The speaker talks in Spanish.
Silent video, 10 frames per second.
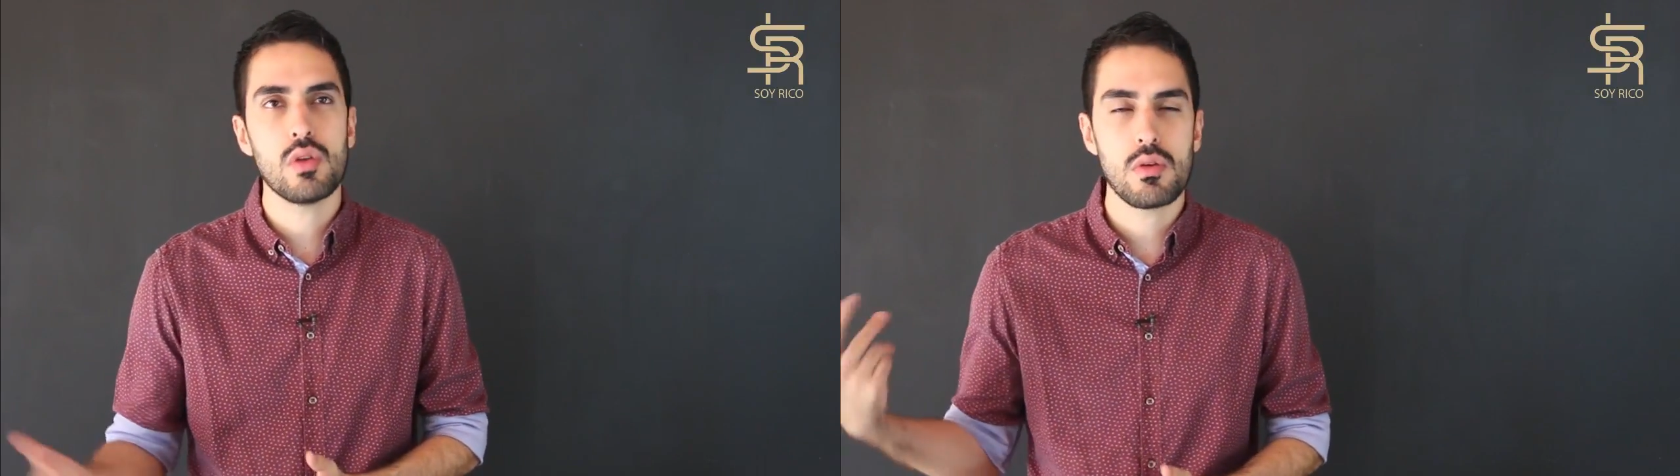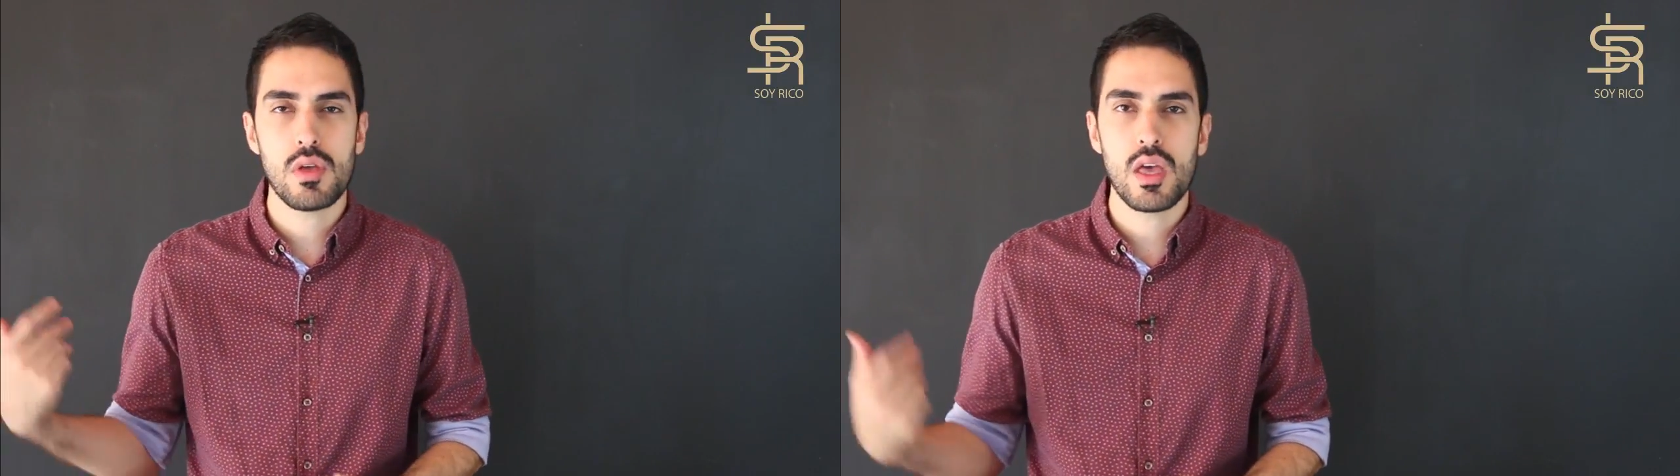
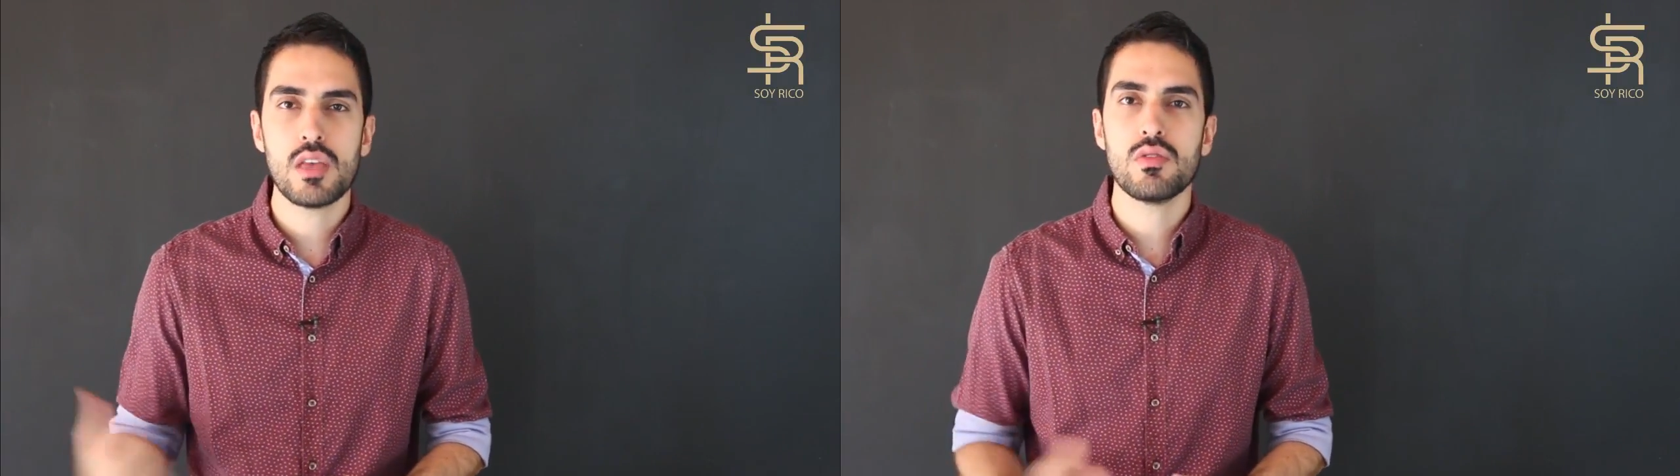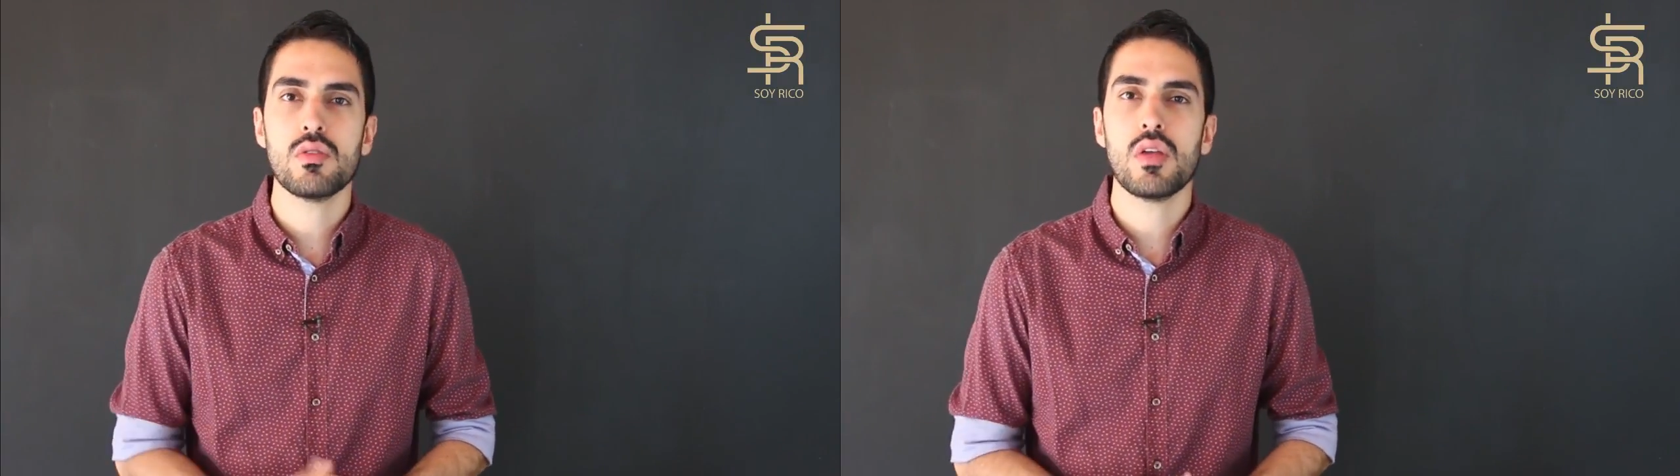de mi vida
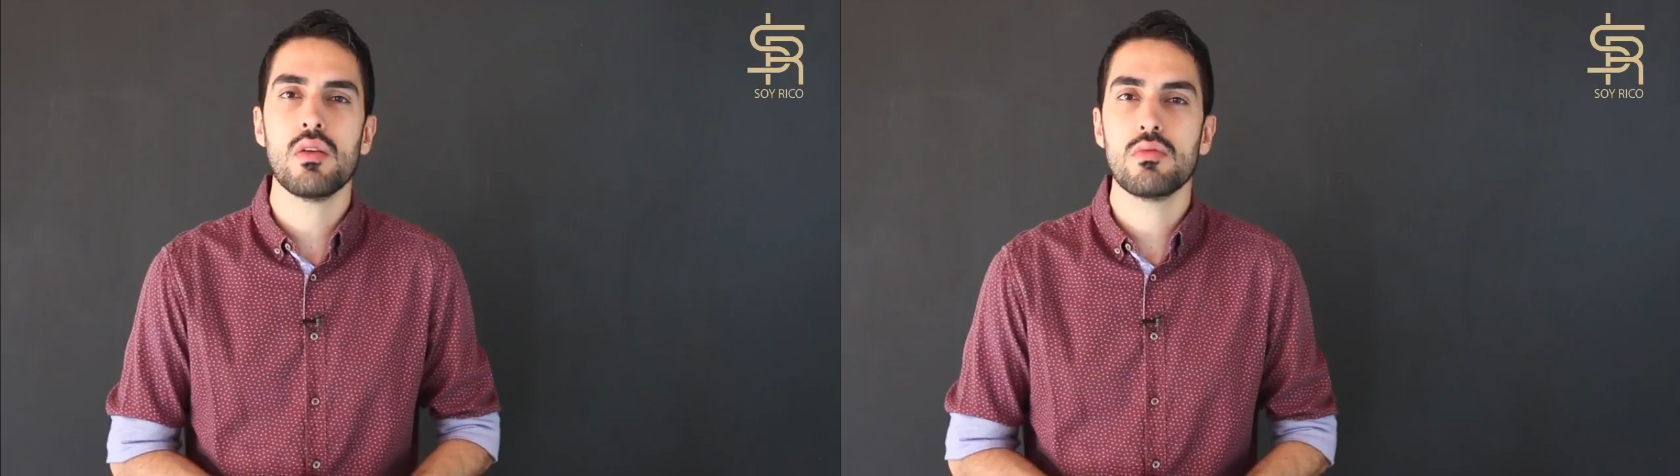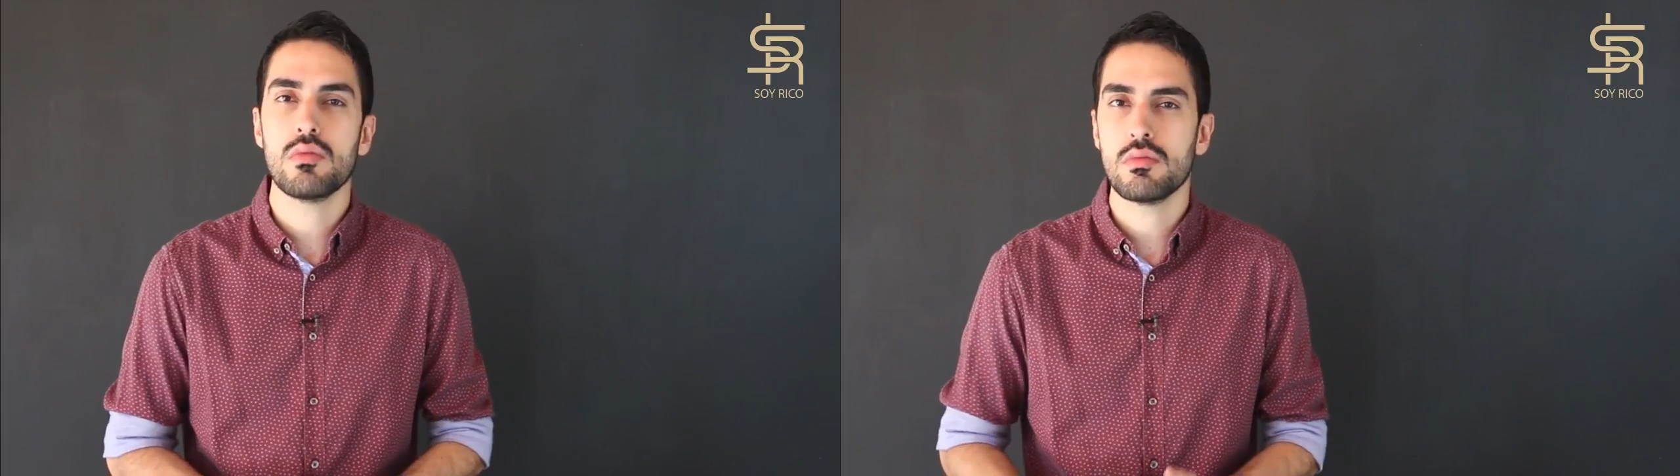hice
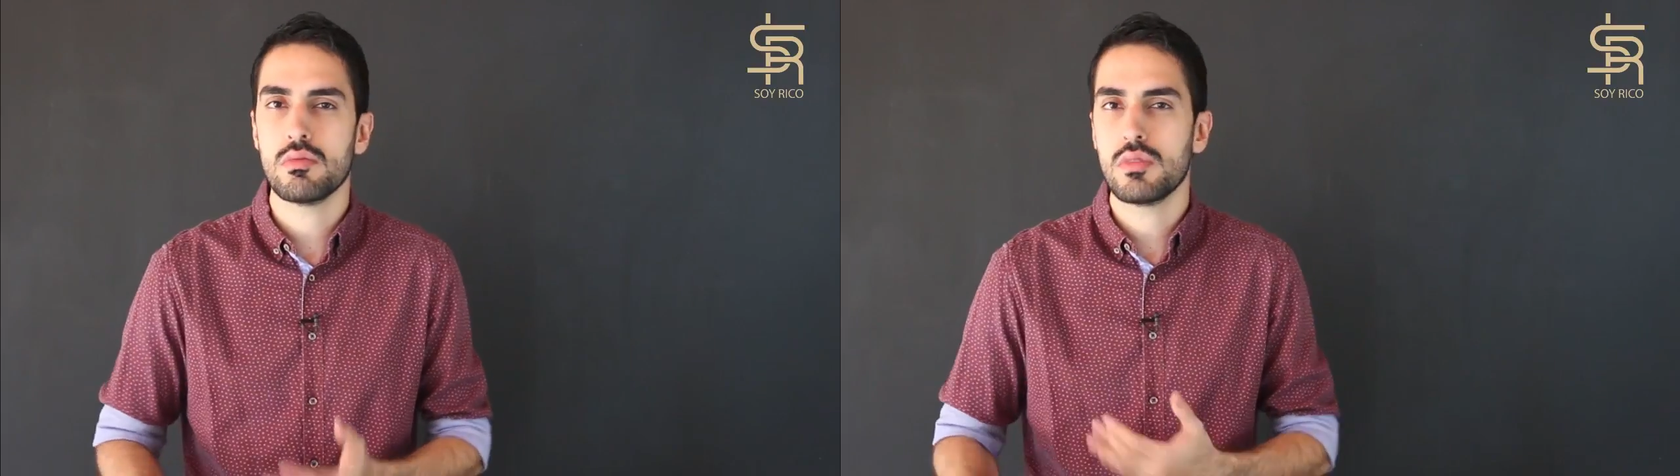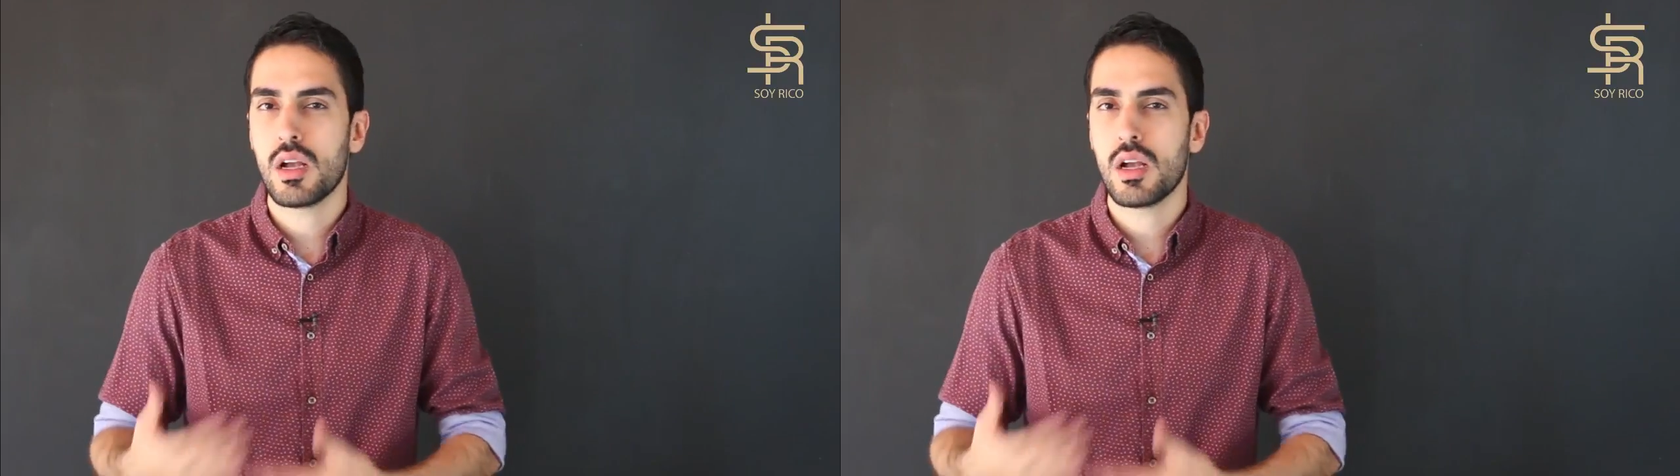un,